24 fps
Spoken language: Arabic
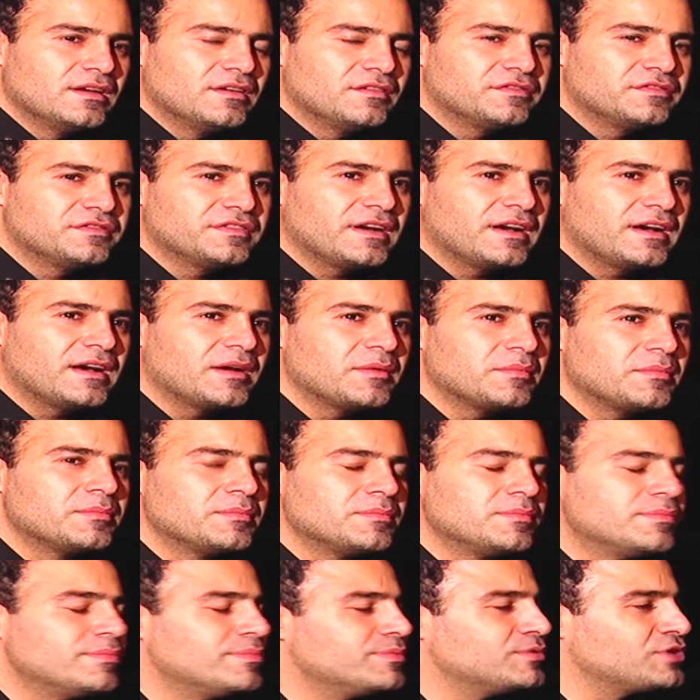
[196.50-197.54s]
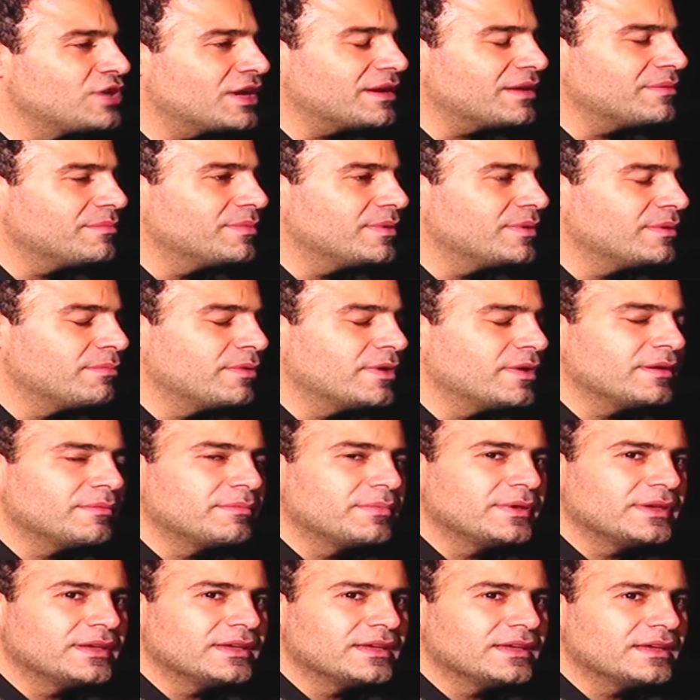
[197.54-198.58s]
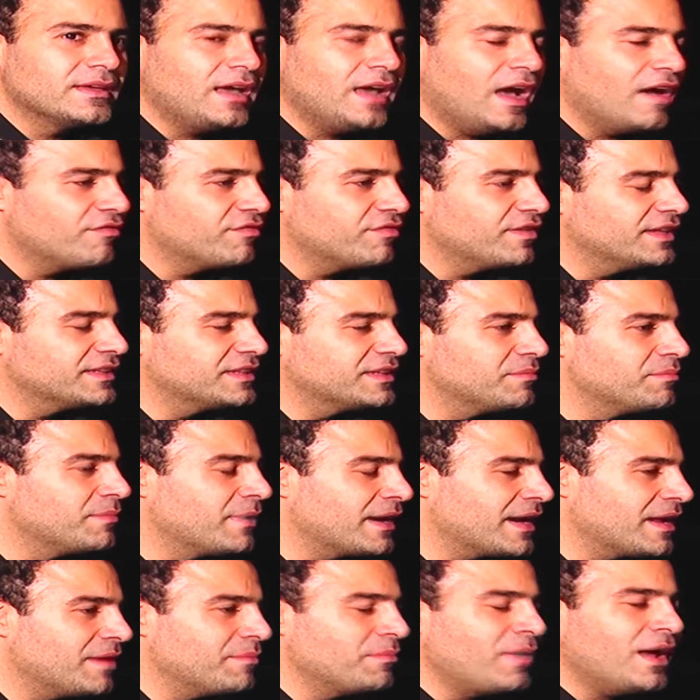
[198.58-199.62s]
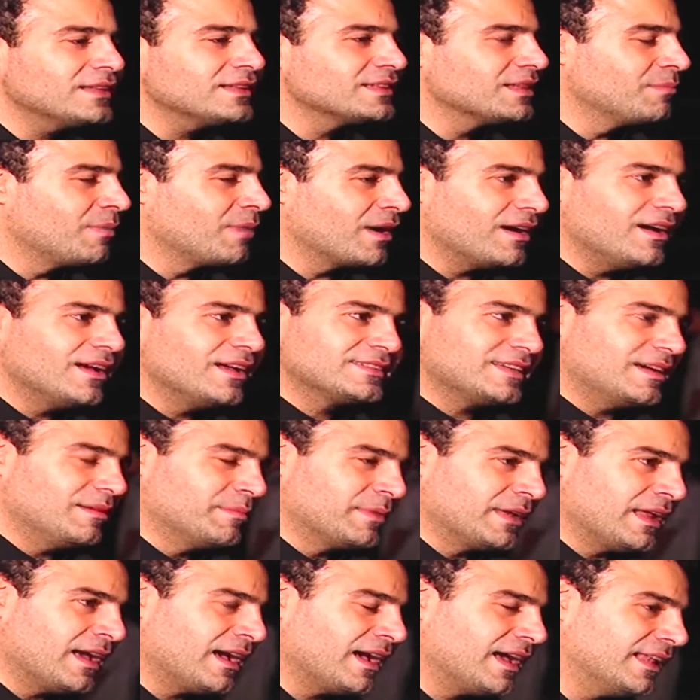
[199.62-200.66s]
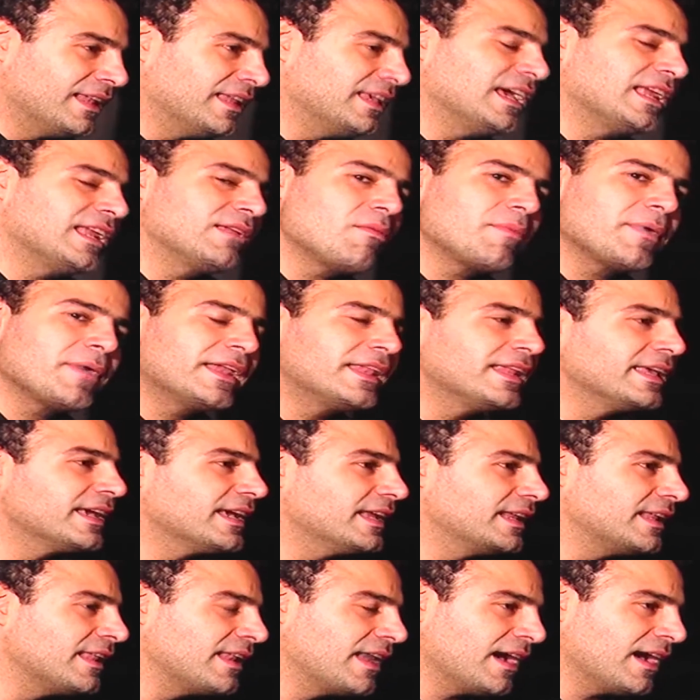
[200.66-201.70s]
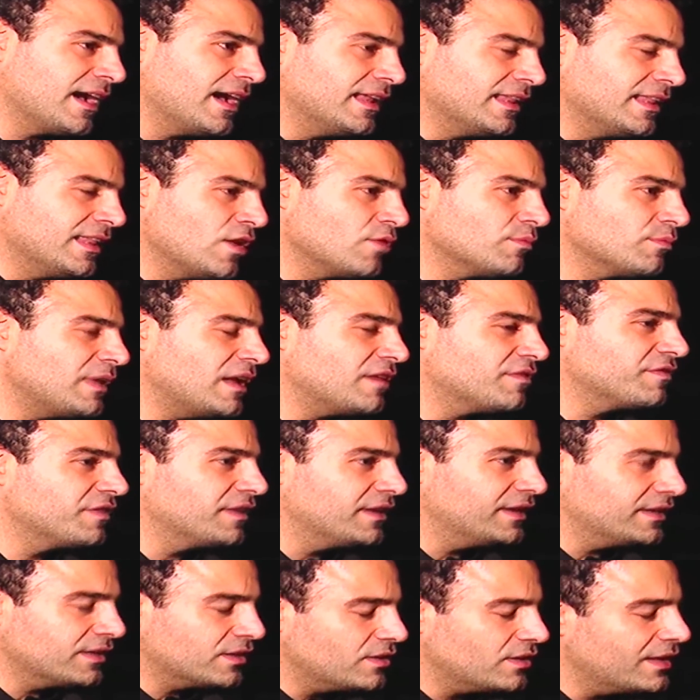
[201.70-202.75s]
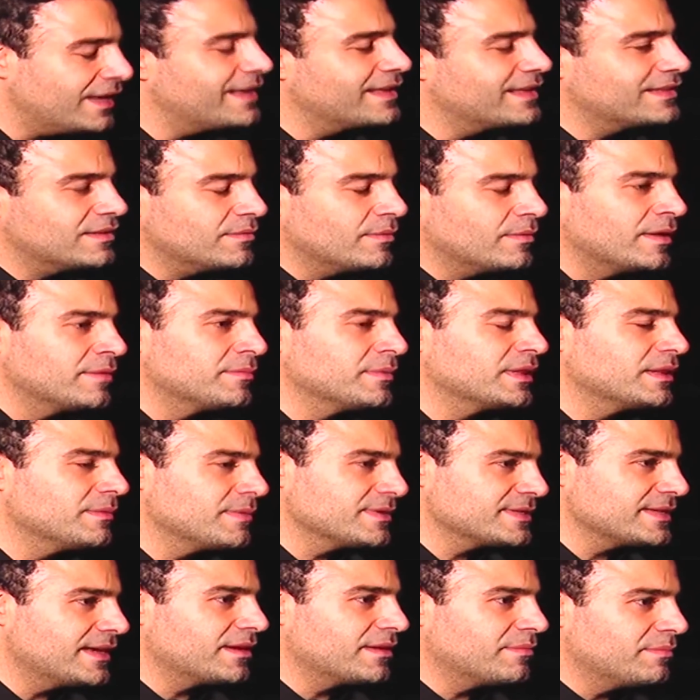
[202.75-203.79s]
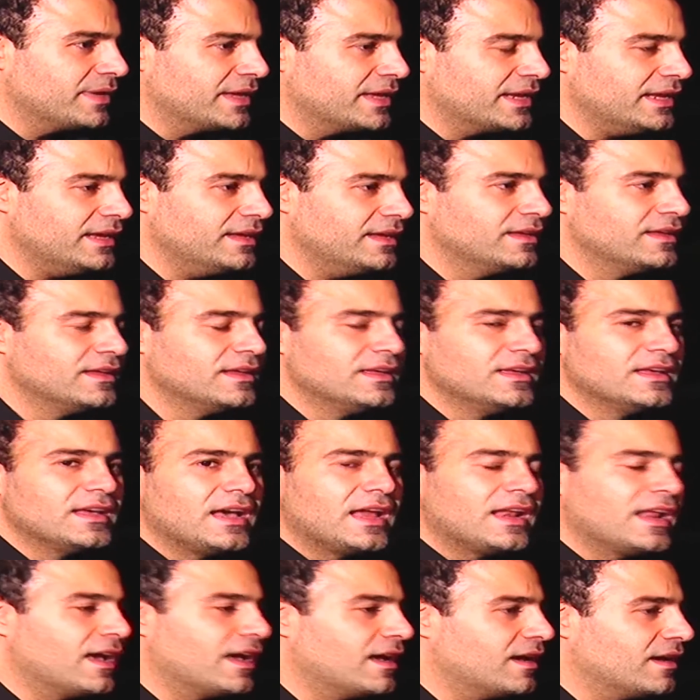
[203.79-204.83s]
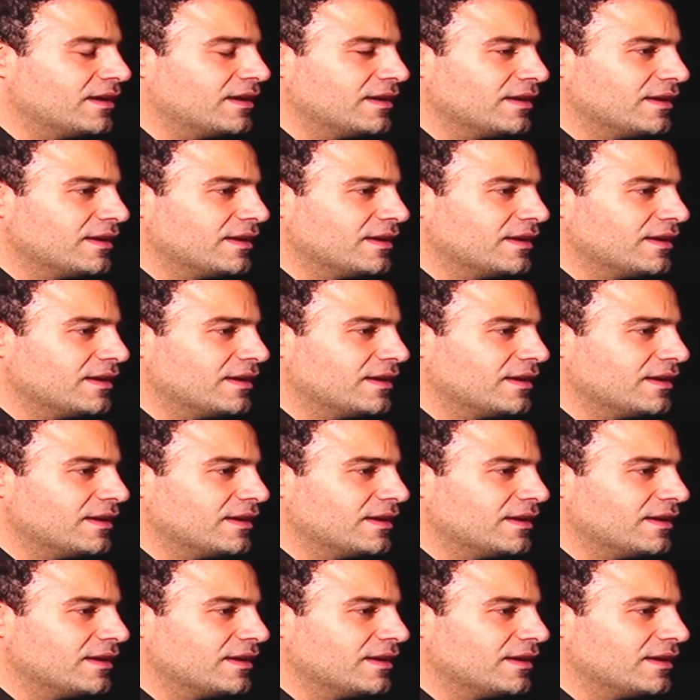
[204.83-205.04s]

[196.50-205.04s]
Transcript: فبجرب بحفلاتي بمرق بعض المقاطع من اغاني يعني ما بغني كل الاغاني لانه بتعرفي ايه طبعا مثل ما صار امبارح هلا